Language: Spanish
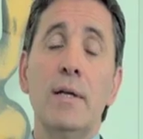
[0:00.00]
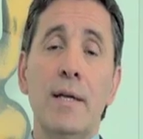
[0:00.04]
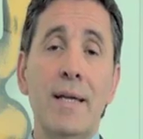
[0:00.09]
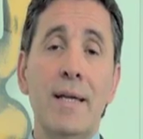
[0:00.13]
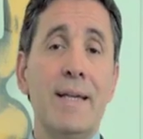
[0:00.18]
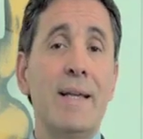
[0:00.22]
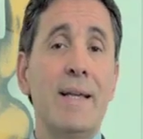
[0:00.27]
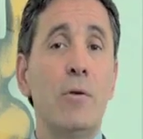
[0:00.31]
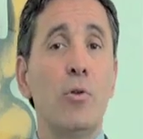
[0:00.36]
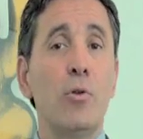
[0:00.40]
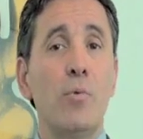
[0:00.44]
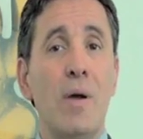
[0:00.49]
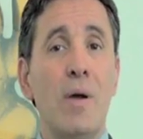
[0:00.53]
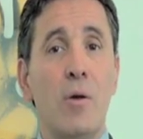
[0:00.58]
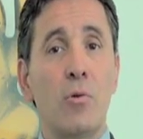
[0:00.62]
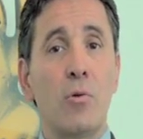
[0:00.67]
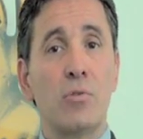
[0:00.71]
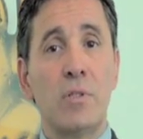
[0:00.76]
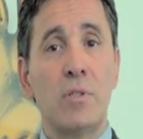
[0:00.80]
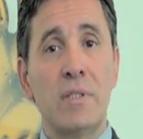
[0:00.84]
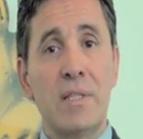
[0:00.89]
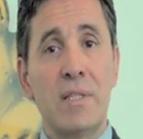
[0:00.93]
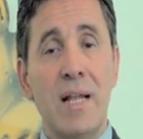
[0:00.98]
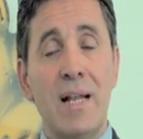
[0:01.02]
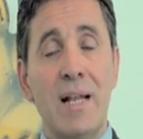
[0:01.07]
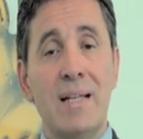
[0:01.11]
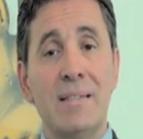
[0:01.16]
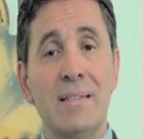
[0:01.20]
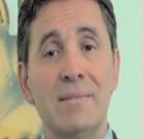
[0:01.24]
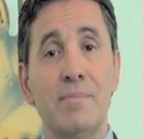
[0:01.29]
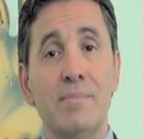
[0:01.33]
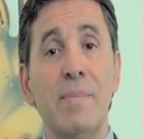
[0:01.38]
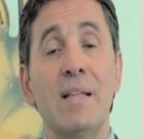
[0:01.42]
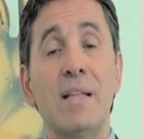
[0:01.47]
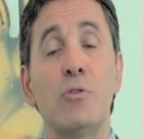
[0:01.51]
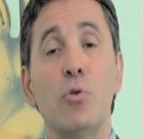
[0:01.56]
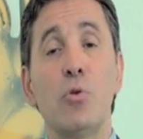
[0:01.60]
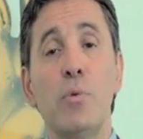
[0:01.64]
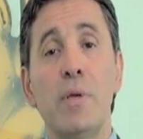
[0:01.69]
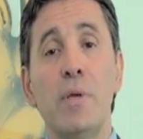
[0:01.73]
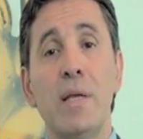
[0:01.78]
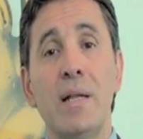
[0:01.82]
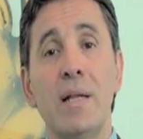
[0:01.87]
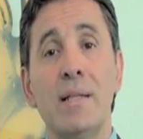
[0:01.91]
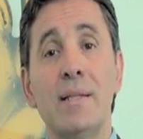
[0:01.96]
en que los bancos centrales
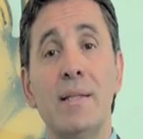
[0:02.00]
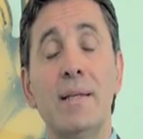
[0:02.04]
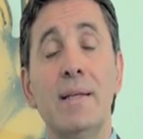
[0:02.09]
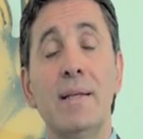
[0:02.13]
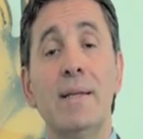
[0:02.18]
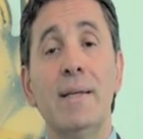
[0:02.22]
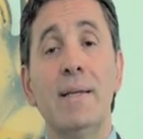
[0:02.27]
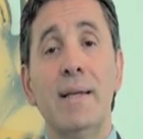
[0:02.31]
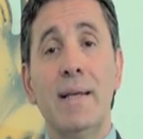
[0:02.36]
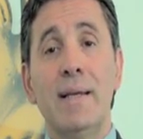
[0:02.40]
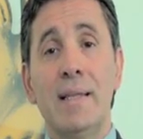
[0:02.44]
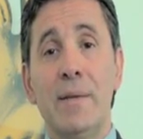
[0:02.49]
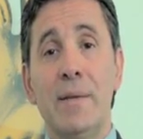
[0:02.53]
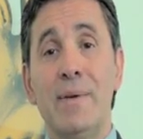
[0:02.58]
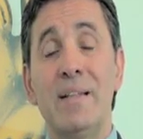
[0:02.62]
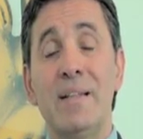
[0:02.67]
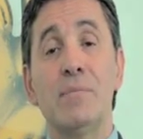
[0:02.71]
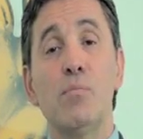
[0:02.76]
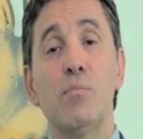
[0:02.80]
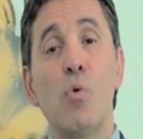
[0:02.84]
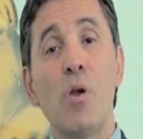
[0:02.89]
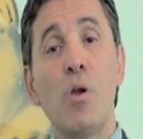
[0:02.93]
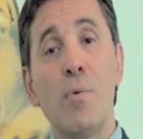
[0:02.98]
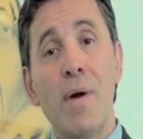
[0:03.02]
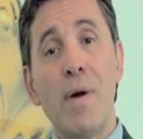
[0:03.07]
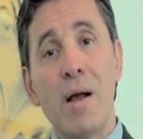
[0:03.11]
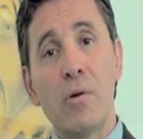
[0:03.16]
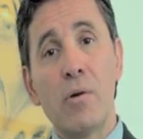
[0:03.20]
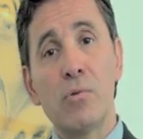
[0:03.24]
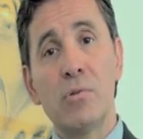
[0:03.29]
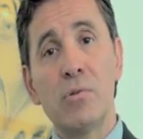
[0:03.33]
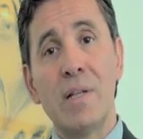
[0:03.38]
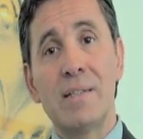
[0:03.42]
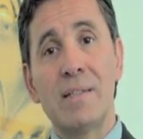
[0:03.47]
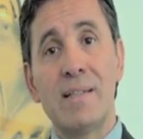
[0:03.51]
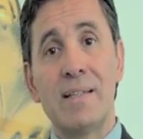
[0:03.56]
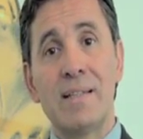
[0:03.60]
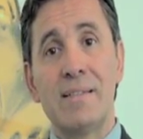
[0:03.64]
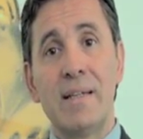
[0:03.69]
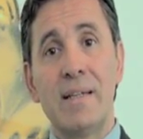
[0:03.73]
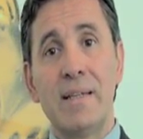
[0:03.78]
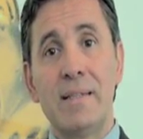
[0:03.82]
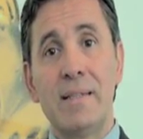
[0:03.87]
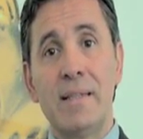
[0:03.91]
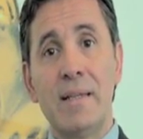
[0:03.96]
mantuvieran en niveles muy bajos las
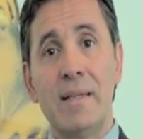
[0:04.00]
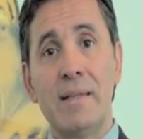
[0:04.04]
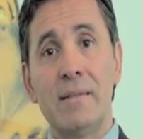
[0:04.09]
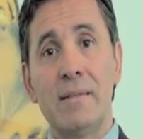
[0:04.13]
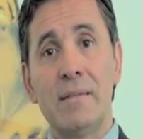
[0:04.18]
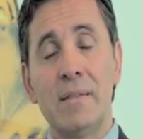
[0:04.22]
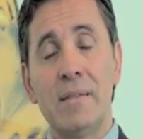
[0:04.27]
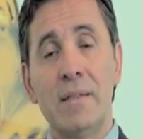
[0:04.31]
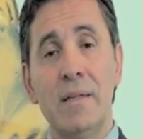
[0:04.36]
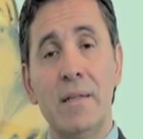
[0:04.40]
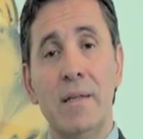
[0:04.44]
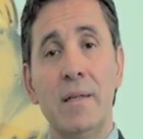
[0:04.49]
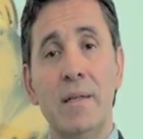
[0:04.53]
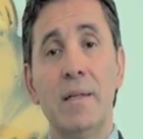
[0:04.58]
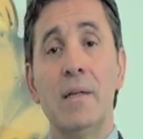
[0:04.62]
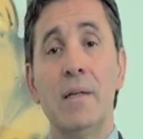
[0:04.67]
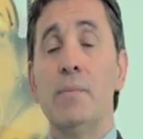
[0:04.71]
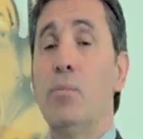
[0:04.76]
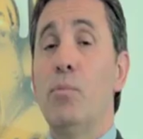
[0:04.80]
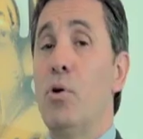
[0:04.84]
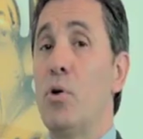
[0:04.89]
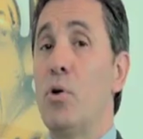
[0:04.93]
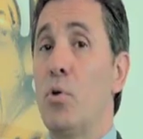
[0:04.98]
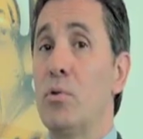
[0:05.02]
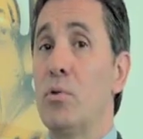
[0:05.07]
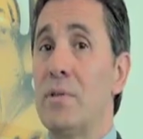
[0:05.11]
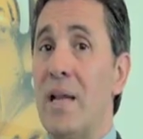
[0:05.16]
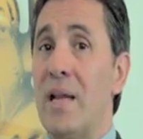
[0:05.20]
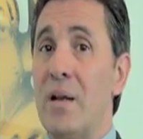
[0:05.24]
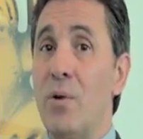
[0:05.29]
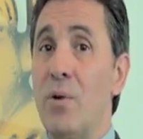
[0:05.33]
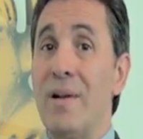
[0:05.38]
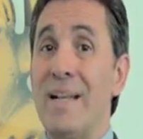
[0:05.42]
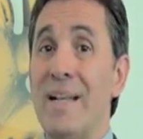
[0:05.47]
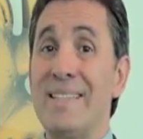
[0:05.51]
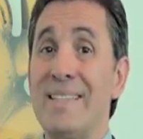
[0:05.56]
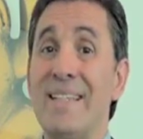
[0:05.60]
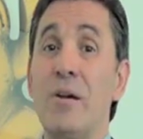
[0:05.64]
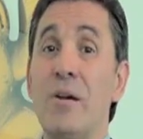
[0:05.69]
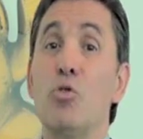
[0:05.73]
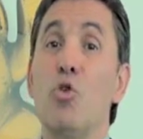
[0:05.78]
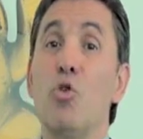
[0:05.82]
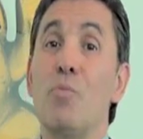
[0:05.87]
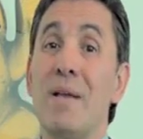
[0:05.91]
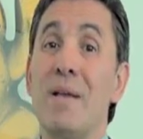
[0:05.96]
tasas de interés. Por el contrario, las
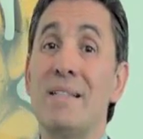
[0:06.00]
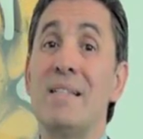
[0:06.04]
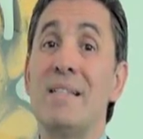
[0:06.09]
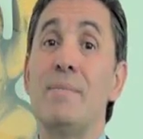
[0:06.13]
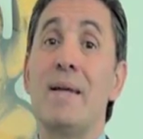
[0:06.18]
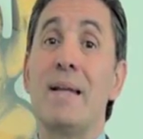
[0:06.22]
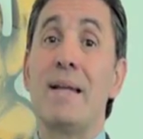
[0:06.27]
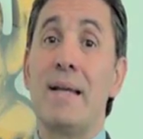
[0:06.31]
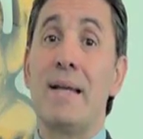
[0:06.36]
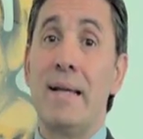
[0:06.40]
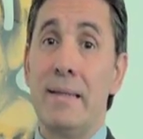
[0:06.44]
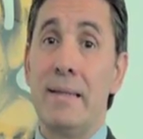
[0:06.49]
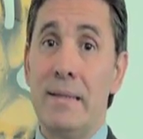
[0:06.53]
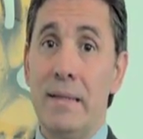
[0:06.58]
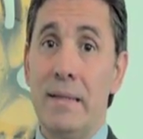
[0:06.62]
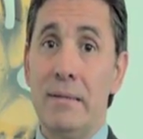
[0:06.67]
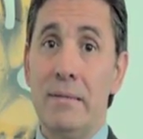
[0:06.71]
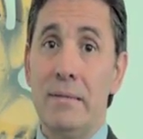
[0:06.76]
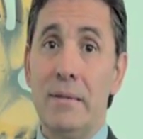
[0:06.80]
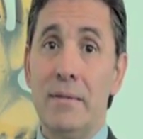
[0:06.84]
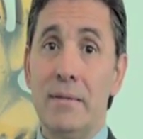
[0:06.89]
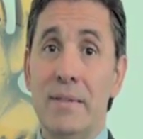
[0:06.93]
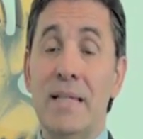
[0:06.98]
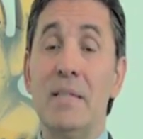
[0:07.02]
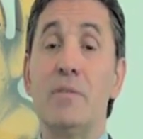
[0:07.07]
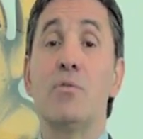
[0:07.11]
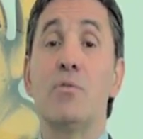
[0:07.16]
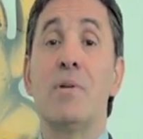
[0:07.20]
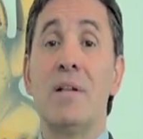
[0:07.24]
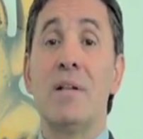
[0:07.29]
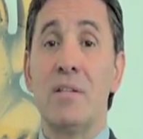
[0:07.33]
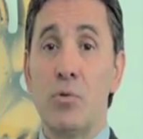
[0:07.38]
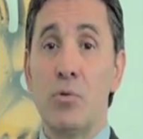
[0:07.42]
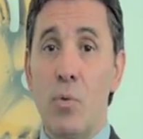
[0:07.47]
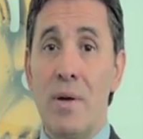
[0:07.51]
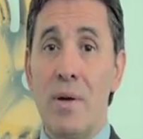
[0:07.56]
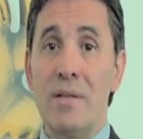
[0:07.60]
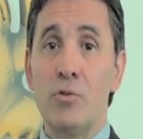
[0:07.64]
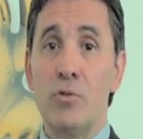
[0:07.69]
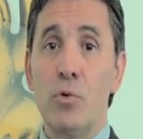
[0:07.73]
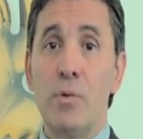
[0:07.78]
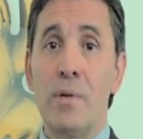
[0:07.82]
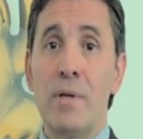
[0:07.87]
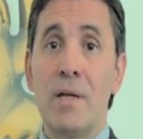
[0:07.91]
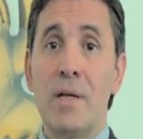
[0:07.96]
economías emergentes, dentro de las cuales
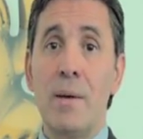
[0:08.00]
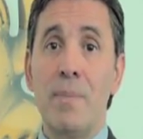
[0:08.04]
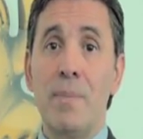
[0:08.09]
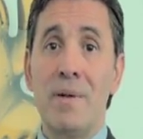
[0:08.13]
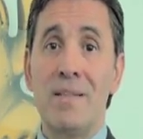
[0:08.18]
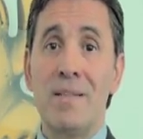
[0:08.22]
se ubica